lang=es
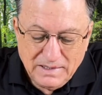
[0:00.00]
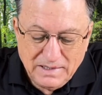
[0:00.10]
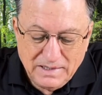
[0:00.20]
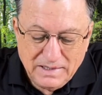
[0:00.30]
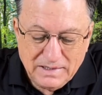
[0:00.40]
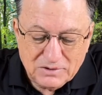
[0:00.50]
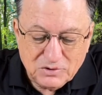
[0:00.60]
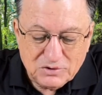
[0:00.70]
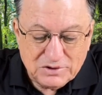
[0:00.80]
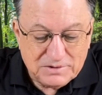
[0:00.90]
Eh,
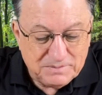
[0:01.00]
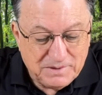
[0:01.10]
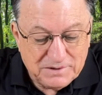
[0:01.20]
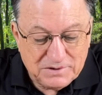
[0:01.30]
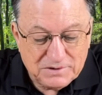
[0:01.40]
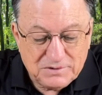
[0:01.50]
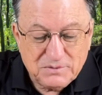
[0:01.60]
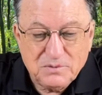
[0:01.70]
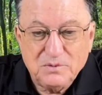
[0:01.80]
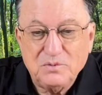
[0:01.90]
entonces, esa es
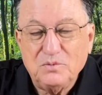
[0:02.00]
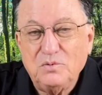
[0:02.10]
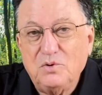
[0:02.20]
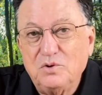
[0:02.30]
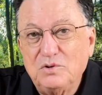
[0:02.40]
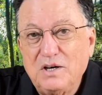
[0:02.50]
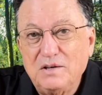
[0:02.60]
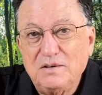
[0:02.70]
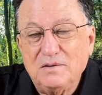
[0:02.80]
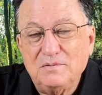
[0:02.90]
otra,
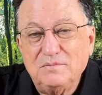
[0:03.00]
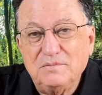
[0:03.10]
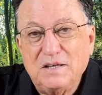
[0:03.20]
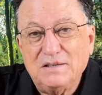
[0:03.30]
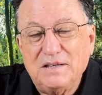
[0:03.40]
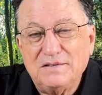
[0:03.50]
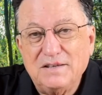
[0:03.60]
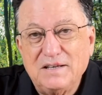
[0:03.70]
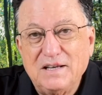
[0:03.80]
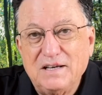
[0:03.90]
la
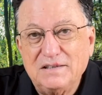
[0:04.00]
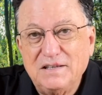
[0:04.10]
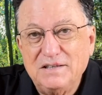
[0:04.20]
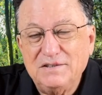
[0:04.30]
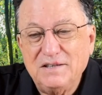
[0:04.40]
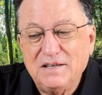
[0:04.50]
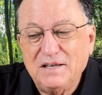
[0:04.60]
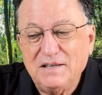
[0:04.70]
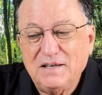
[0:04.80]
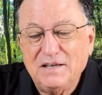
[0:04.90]
tercera
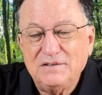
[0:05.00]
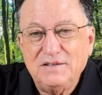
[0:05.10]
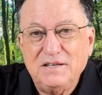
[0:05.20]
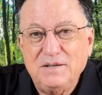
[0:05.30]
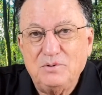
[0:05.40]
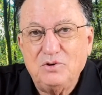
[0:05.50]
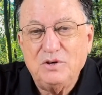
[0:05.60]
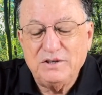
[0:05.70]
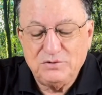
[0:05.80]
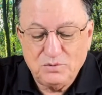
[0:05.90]
característica de que este libro
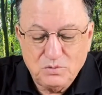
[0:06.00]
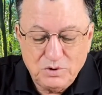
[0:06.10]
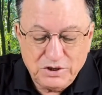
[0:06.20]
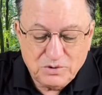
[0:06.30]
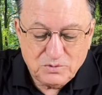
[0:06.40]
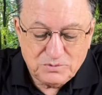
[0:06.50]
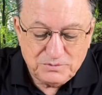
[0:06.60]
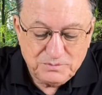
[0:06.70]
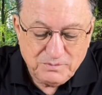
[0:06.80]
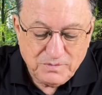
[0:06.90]
es único.
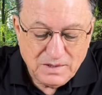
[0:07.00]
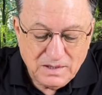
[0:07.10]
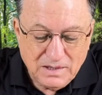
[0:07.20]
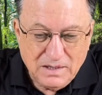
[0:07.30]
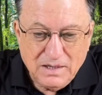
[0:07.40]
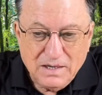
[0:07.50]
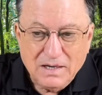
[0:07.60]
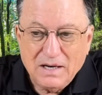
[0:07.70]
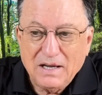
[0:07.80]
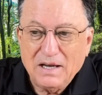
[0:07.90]

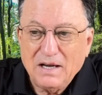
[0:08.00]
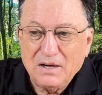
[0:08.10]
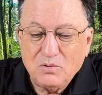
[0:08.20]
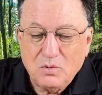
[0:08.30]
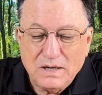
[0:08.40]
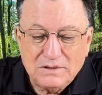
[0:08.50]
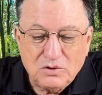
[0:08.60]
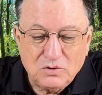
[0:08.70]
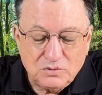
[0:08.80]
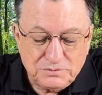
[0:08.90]
La
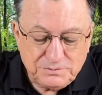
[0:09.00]
4